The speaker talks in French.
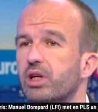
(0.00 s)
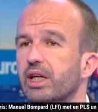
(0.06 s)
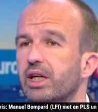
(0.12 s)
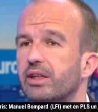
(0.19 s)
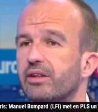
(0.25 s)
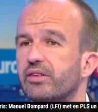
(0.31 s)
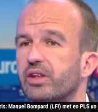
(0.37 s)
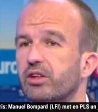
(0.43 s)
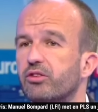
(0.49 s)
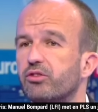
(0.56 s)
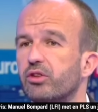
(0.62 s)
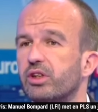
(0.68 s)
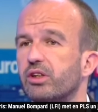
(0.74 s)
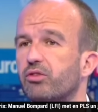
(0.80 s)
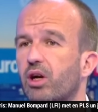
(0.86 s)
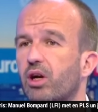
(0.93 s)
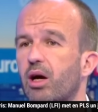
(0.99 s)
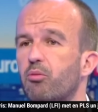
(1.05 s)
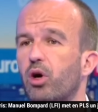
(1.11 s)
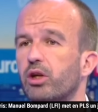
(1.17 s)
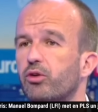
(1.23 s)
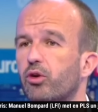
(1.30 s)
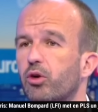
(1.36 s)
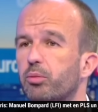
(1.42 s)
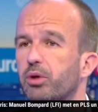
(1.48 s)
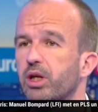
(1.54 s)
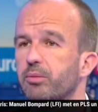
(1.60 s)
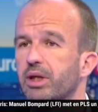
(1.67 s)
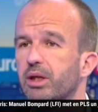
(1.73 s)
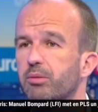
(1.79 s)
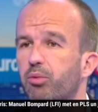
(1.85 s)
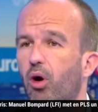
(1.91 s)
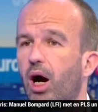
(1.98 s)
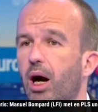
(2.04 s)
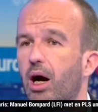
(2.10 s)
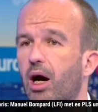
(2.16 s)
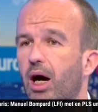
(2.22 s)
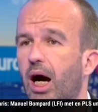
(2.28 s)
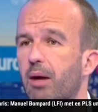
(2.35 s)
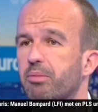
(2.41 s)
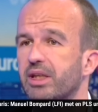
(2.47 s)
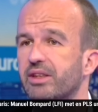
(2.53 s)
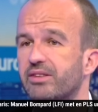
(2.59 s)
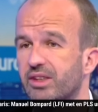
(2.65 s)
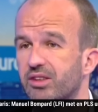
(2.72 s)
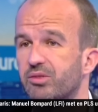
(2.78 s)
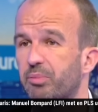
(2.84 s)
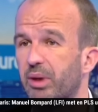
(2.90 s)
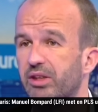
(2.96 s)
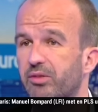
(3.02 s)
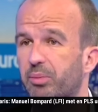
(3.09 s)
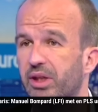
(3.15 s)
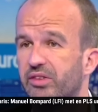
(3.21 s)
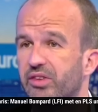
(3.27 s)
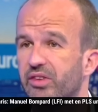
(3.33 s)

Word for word: vous voulez, d'essayer de sauter sur la moindre polémique pour rappeler ce qui se passe